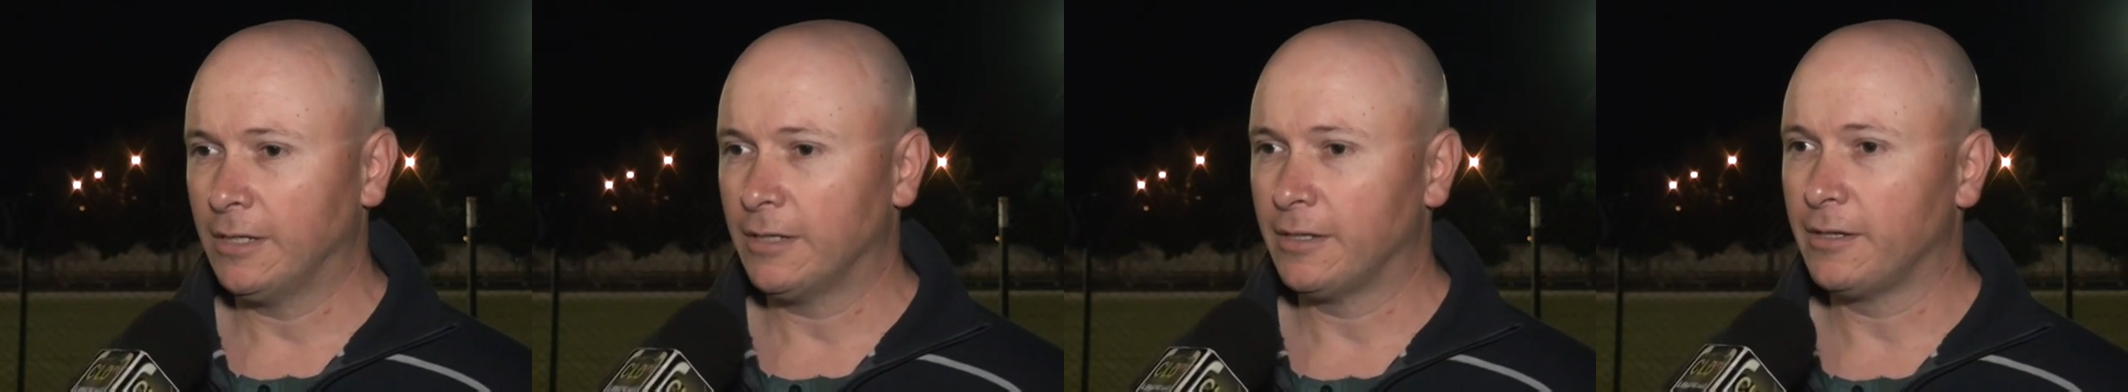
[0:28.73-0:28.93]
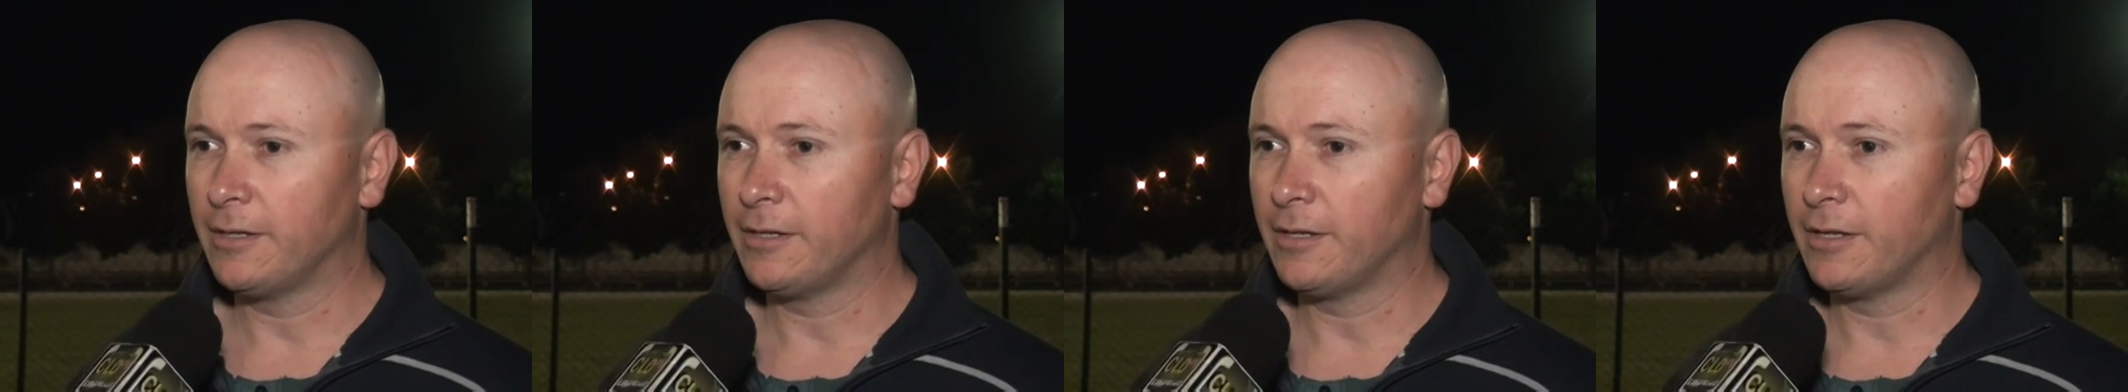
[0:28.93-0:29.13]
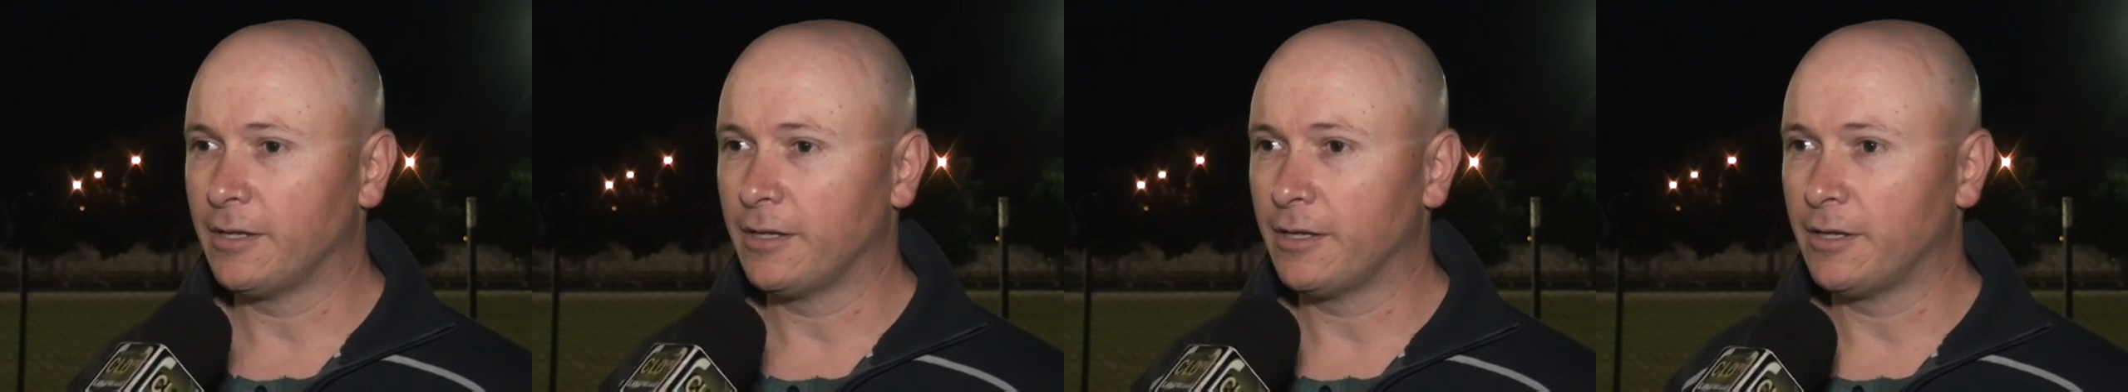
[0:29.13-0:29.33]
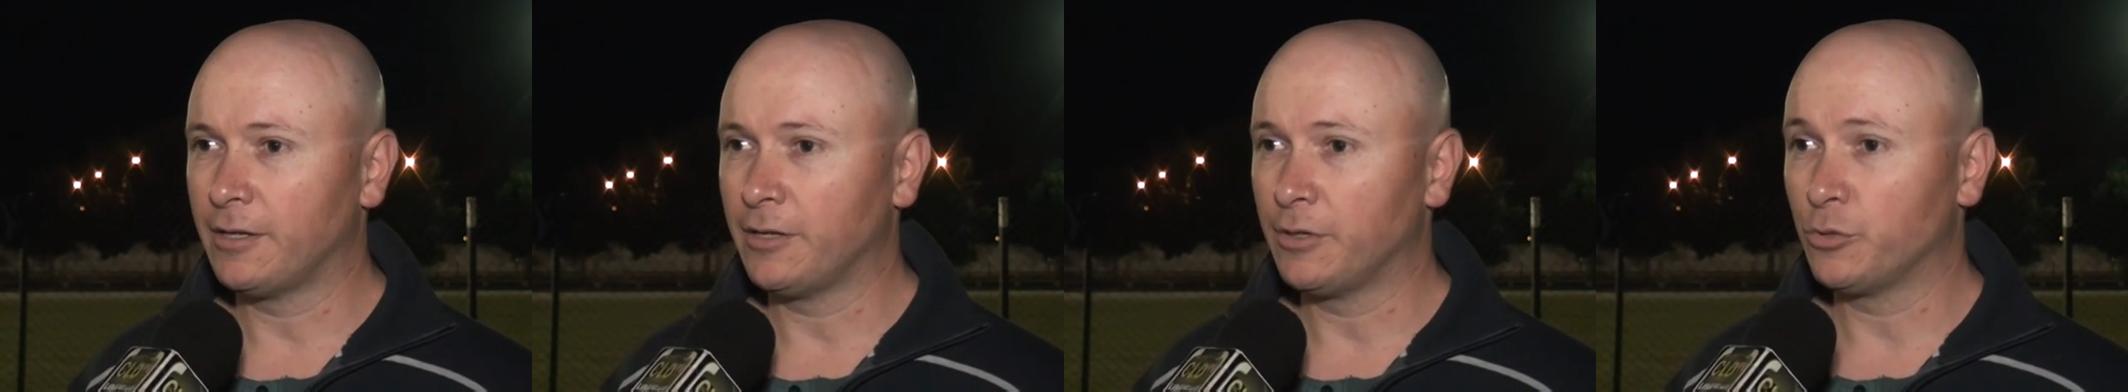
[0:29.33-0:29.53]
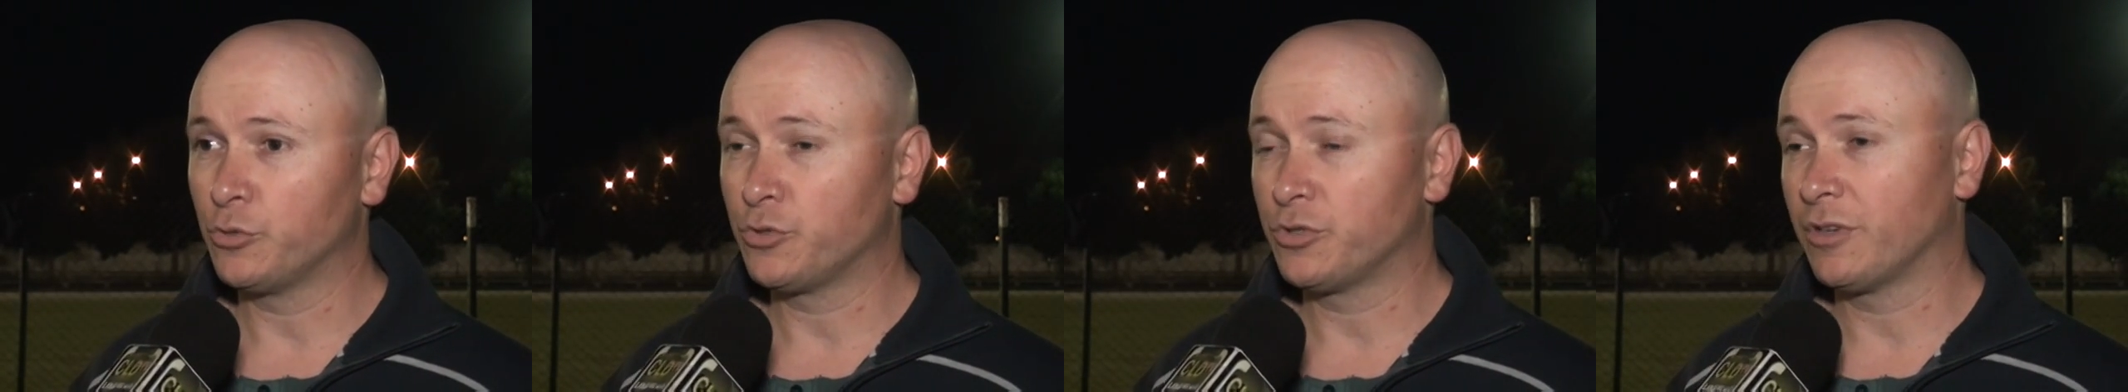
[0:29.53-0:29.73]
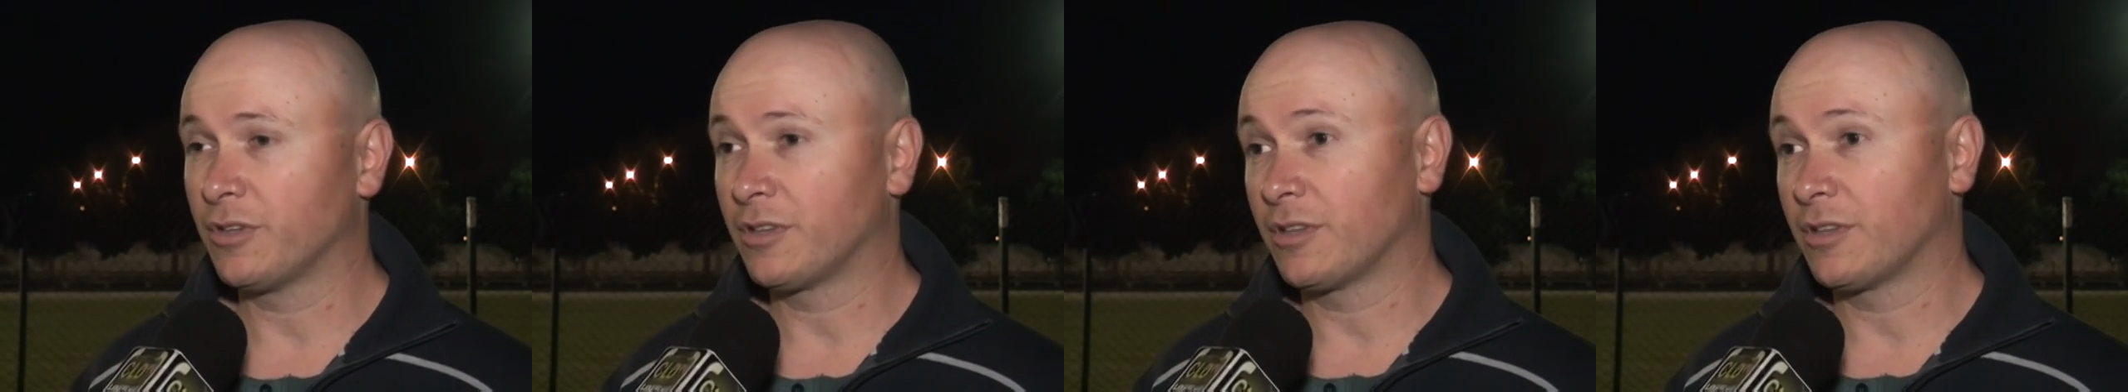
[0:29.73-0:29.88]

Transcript: Eh, inclusive